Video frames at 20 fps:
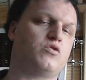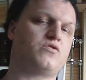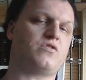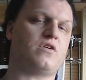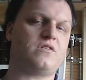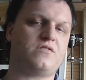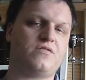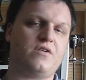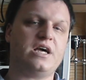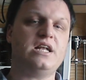pour
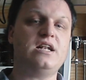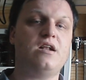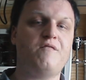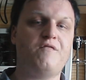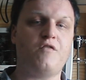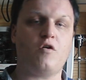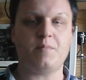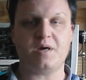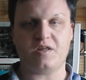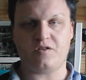transférer de
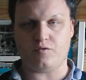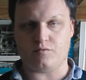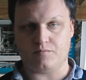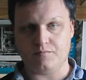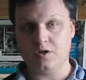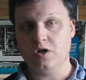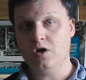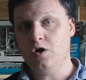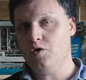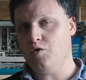l'information.
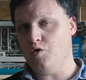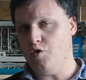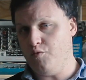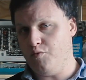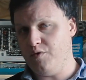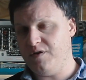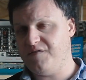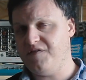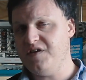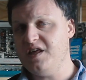Le
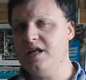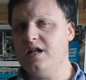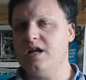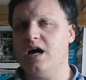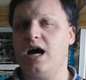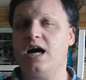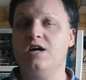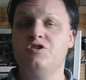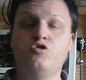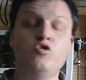Wi-Fi,
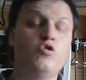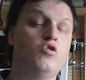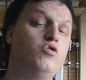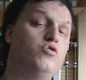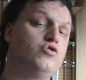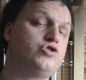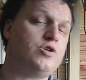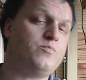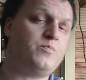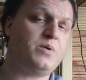la radio,
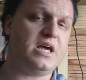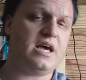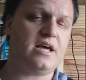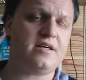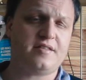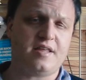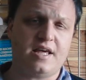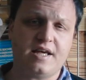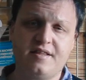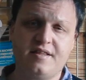le GPS,